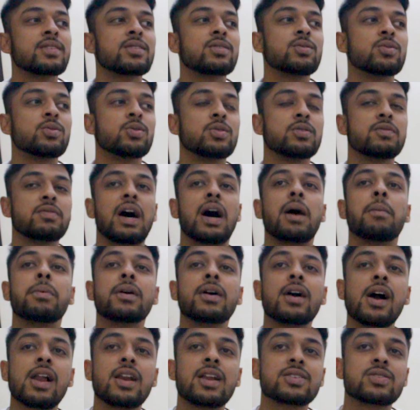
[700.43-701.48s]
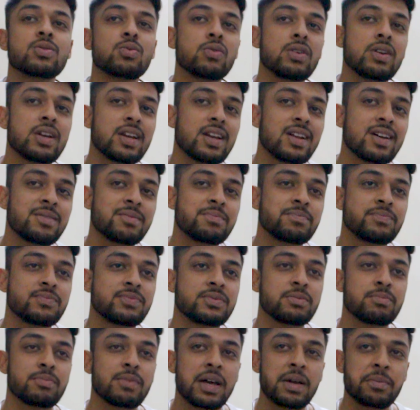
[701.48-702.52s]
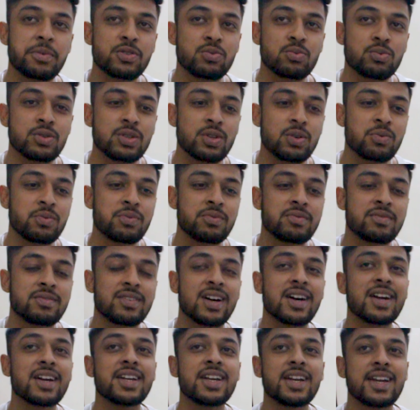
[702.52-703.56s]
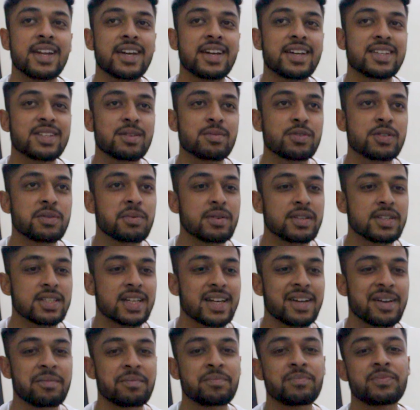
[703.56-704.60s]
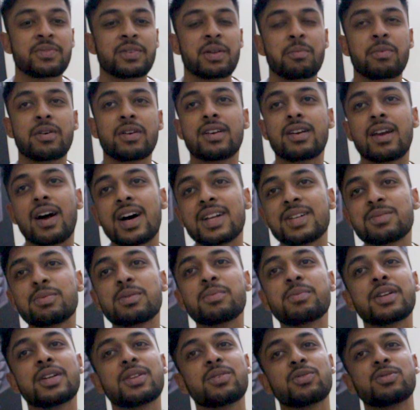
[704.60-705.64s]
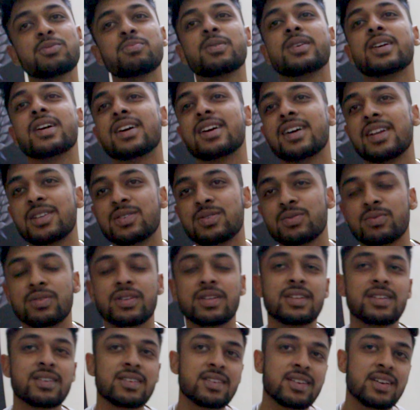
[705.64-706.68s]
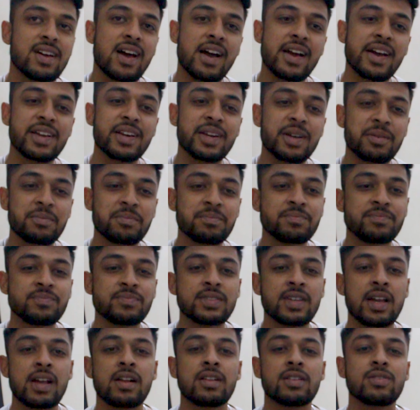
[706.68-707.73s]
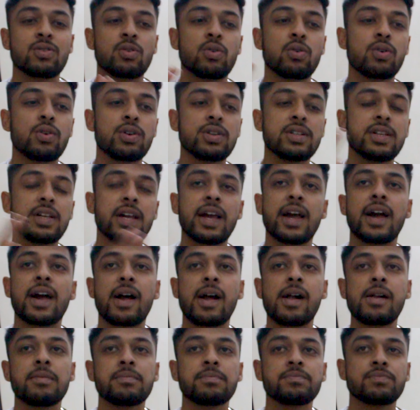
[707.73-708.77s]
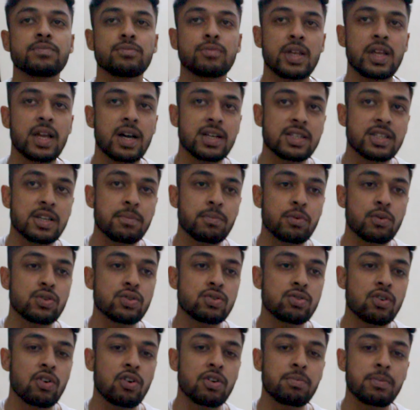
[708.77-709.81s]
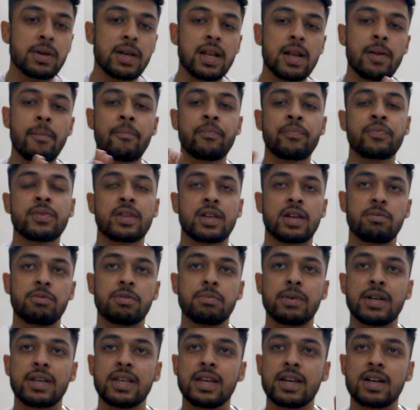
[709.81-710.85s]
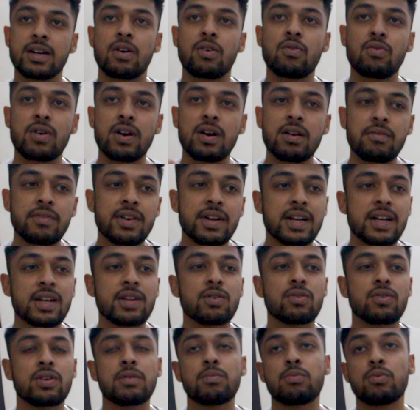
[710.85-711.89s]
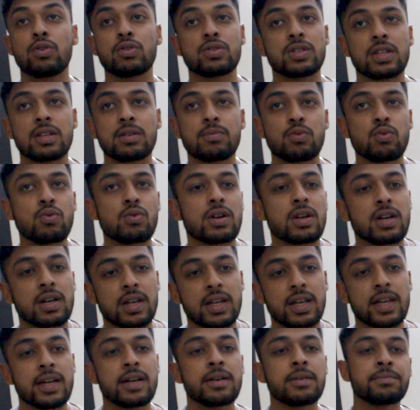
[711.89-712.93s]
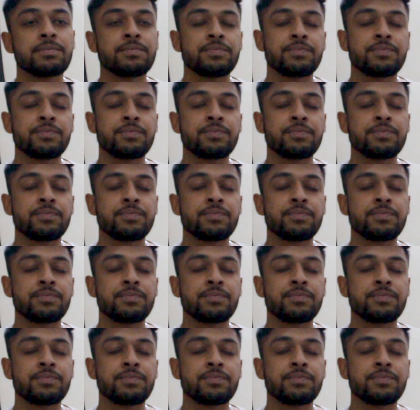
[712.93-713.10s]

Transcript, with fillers: तो वहाँ पर गालियाँ सुन लेना मैं भी सुनता हूँ अगर टींडे की सब्जी बन जाए पर राजमा बने तो उसमें क्या गाली सुननी है कि नहीं तो ये है मेरी आज की पोस्ट अकाउंट मील अभी मैं ये खाऊंगा वेट नहीं हो रहा बहुत ज़्यादा भूख लग रही है